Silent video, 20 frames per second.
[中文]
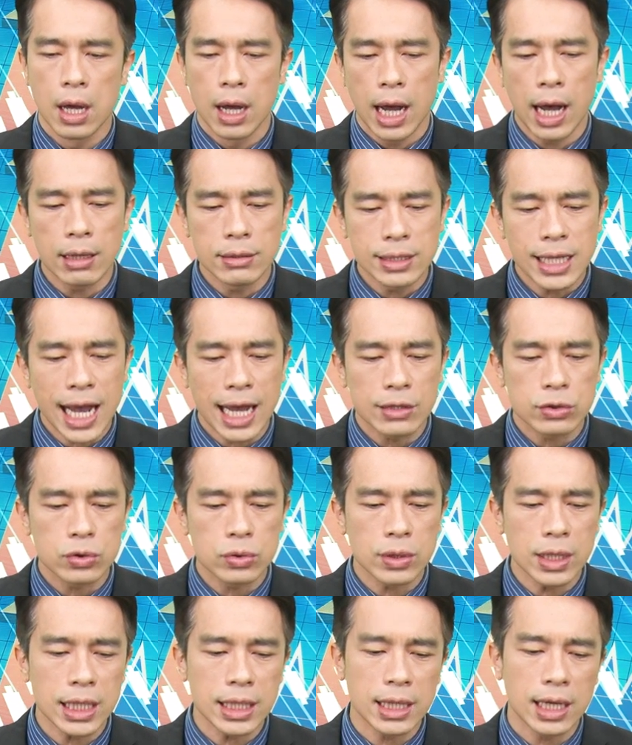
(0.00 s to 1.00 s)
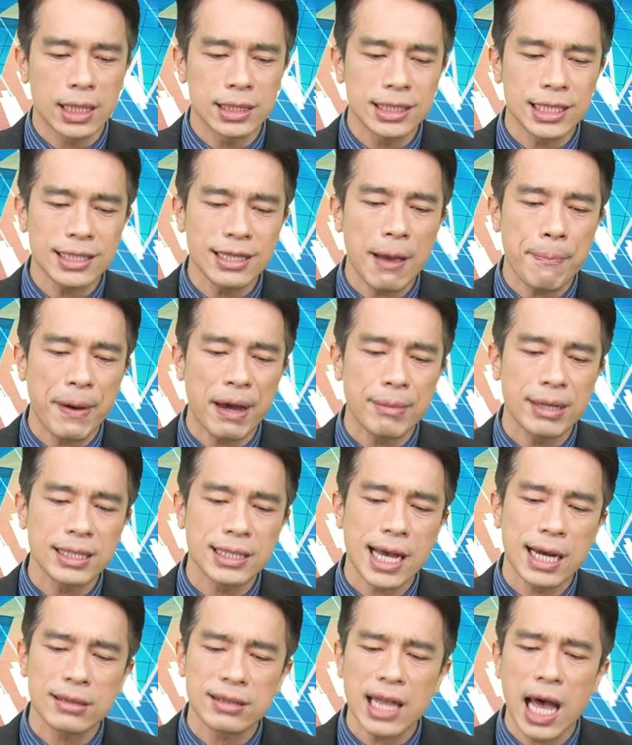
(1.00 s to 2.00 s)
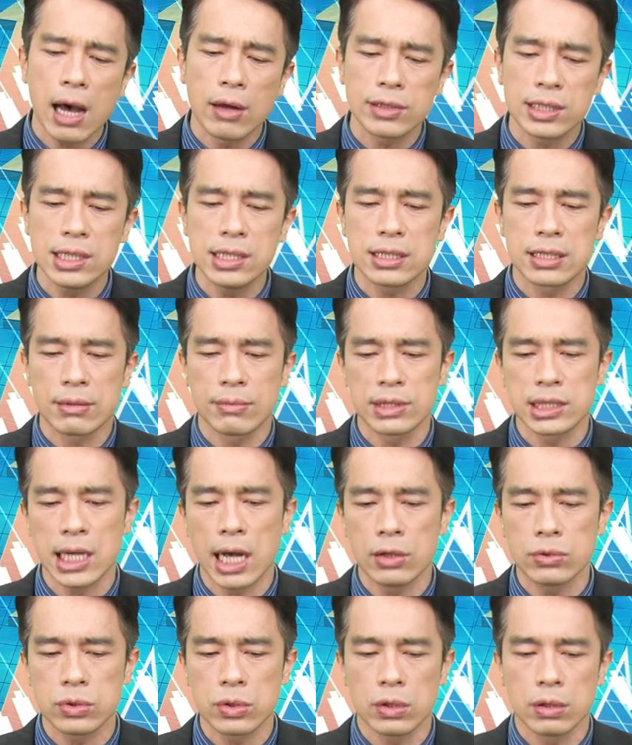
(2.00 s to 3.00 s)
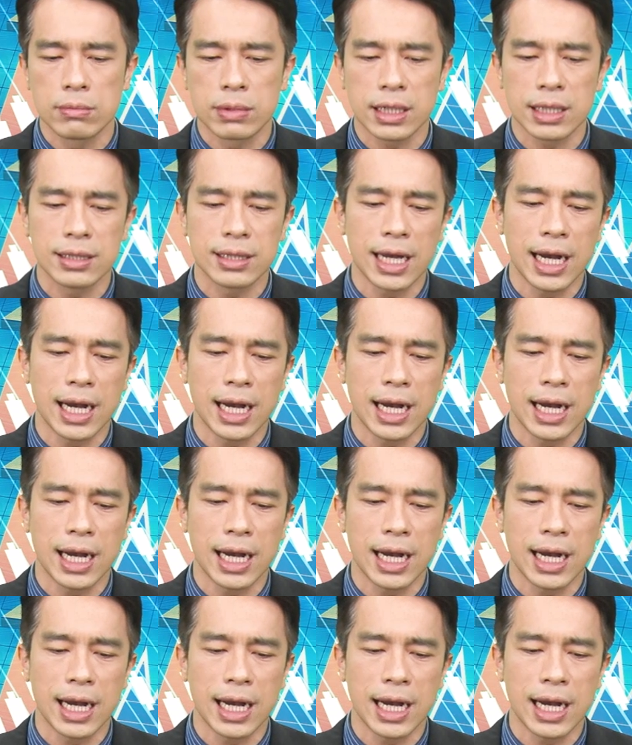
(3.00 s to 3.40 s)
好，那所以呢，现在盘面上到底怎么操作，我们跟大家